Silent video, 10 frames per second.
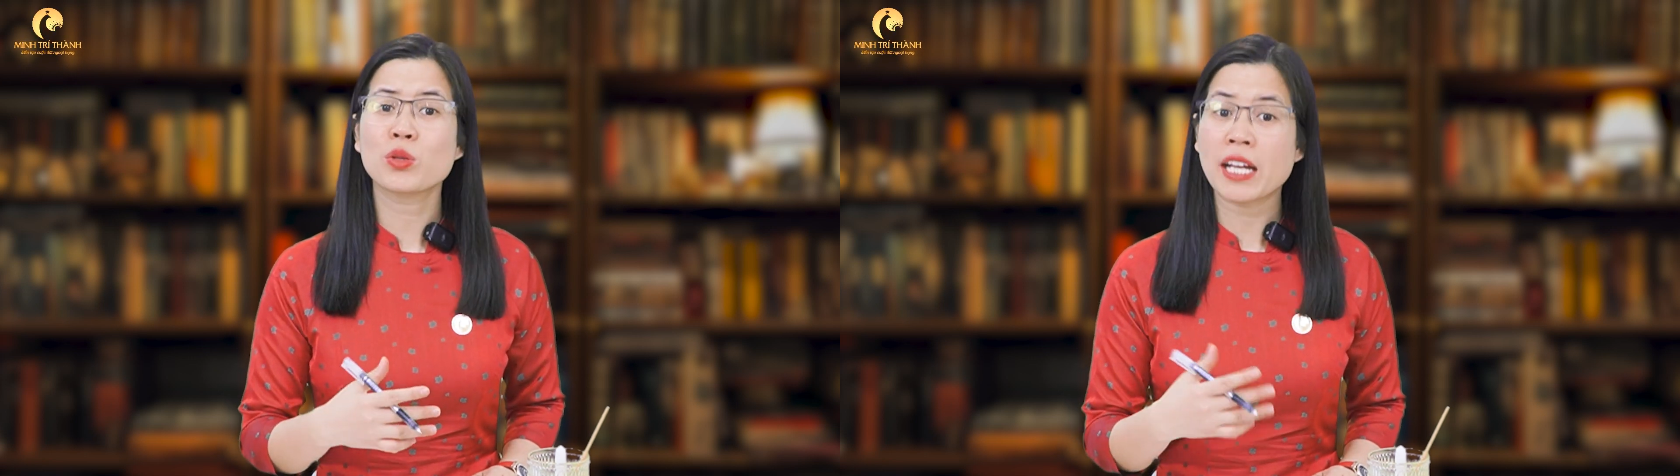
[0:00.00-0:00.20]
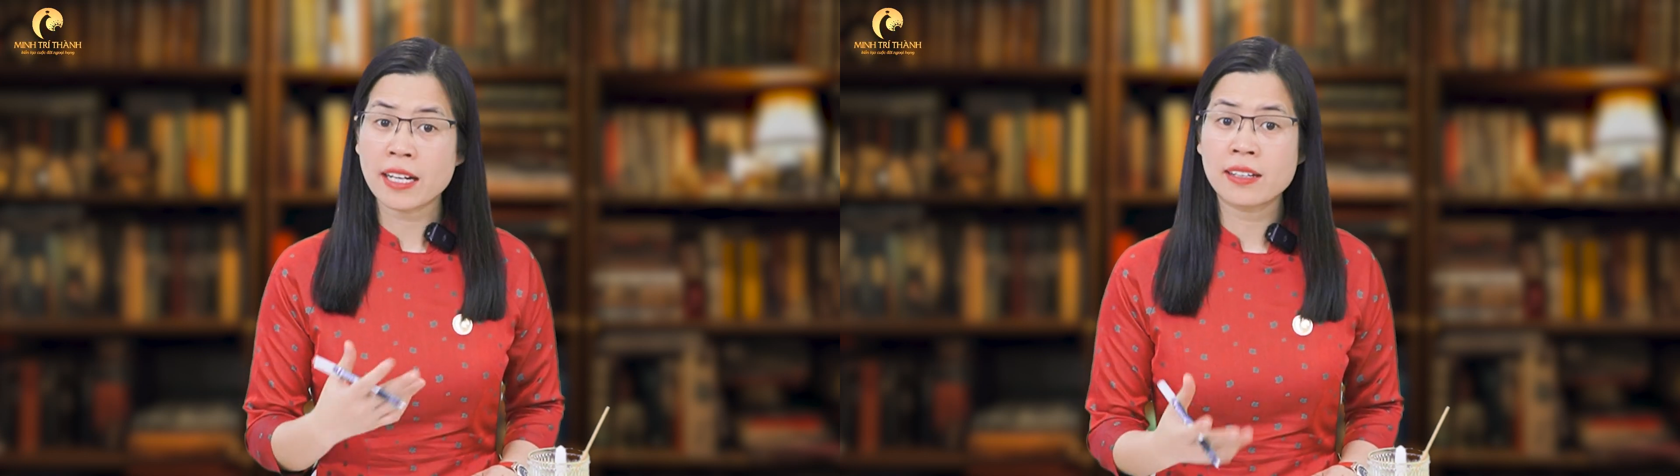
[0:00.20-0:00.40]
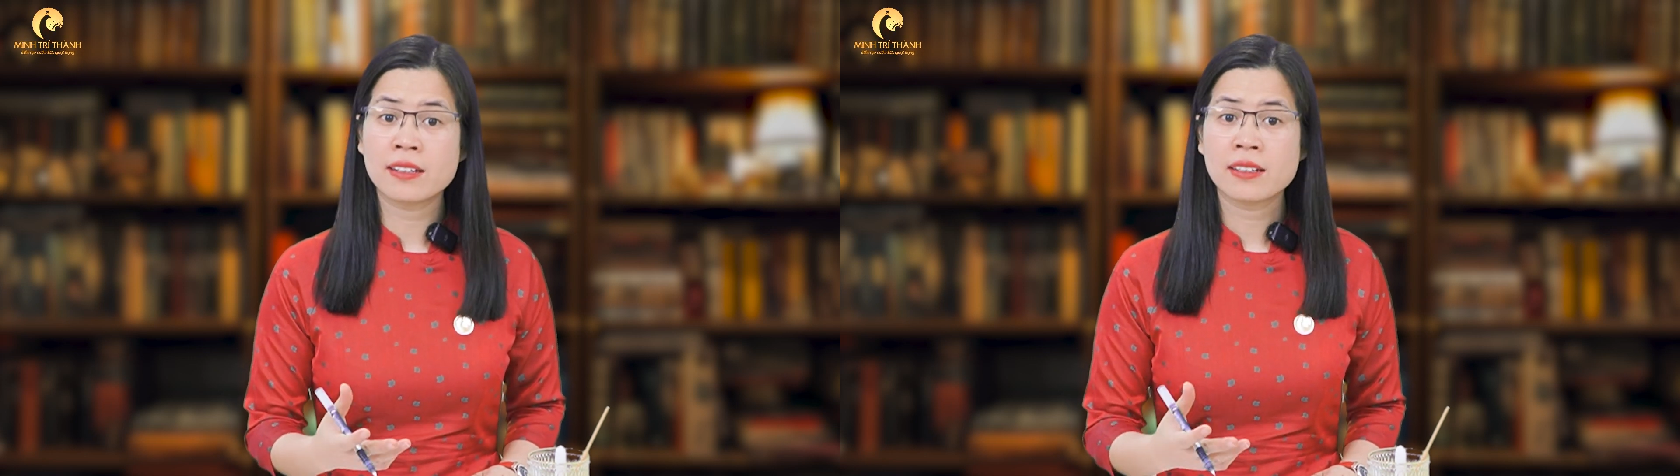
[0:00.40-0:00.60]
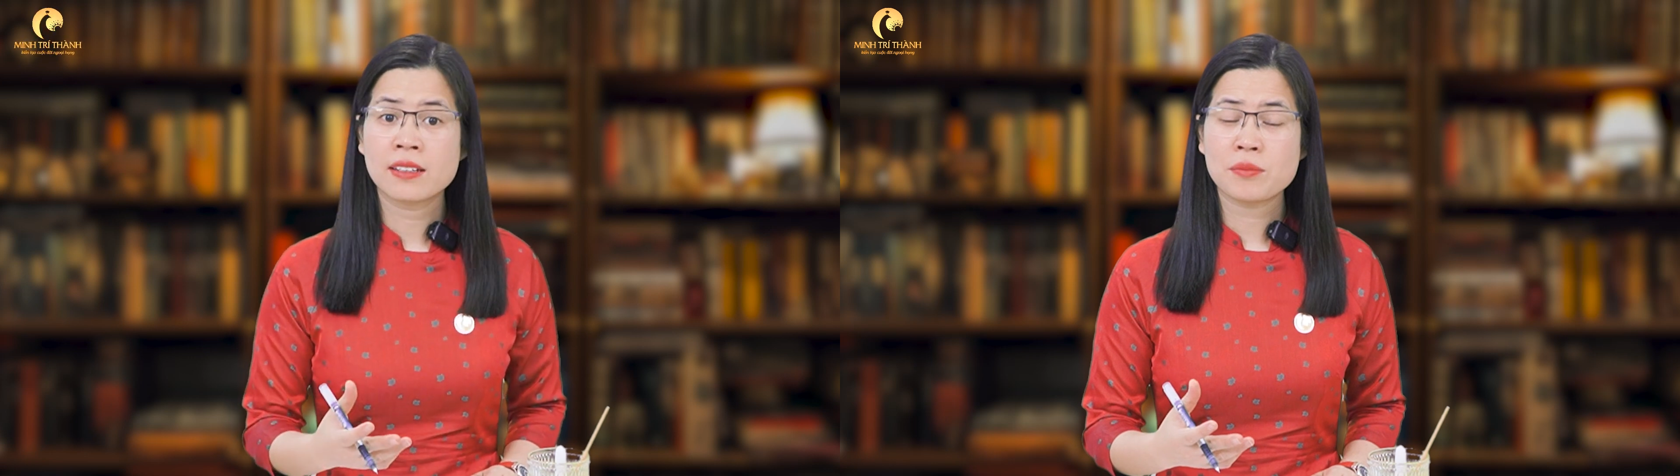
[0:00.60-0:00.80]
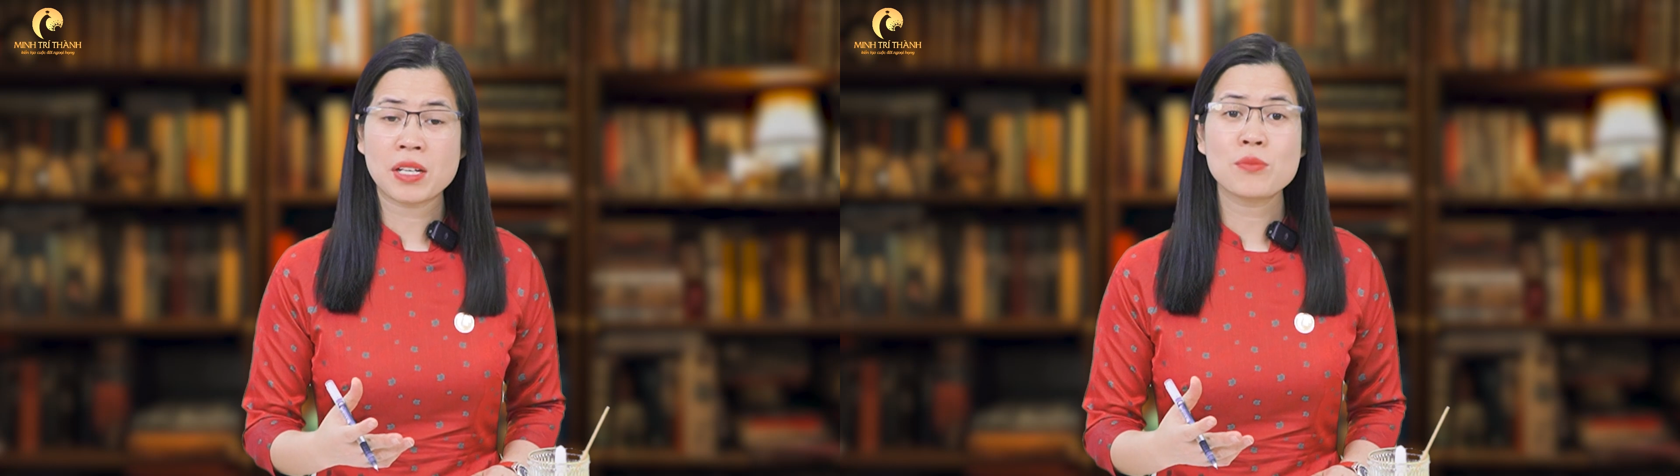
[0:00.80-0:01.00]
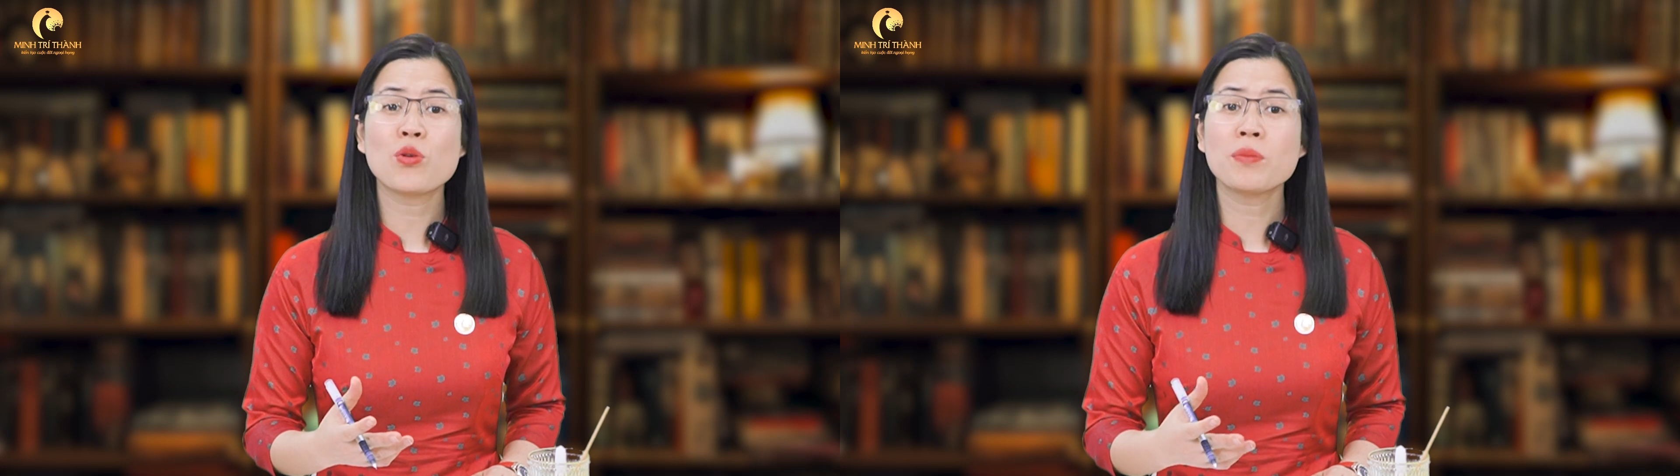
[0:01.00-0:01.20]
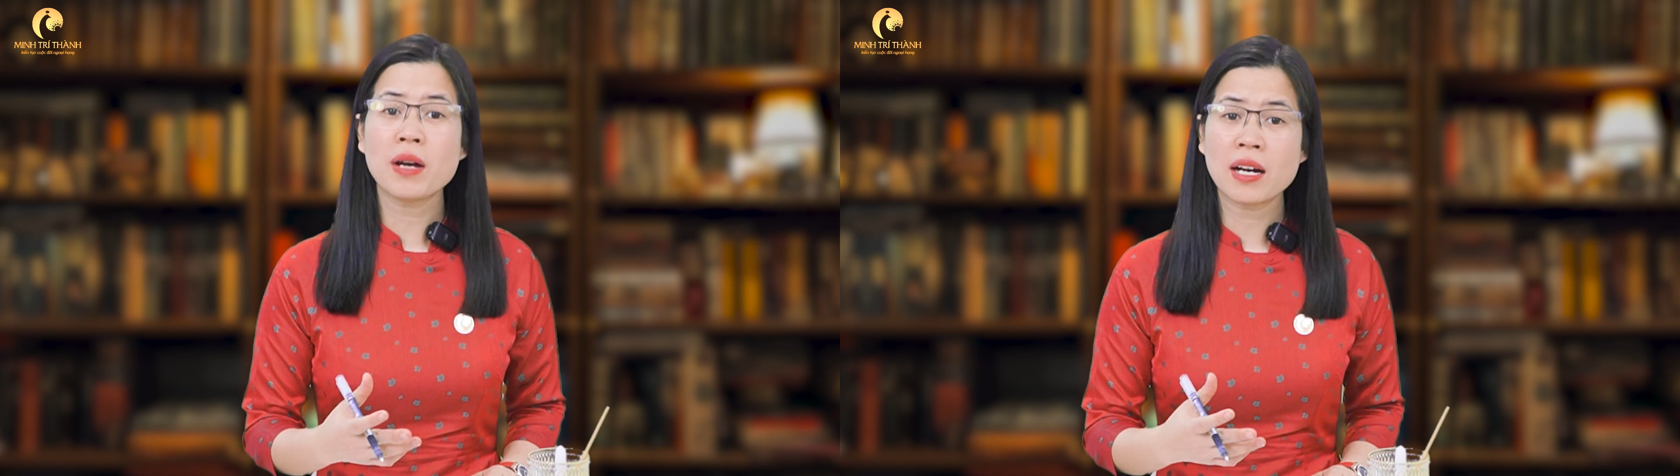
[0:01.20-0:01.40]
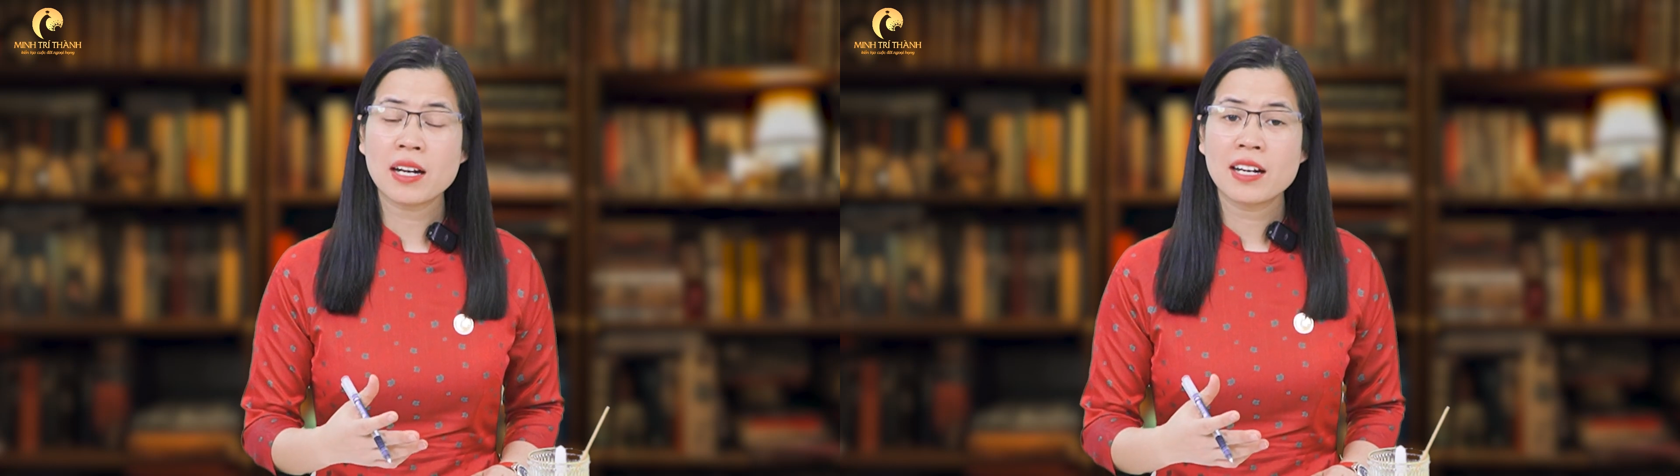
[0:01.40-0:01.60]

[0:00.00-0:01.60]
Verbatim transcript: tiền bạn ấy muốn mà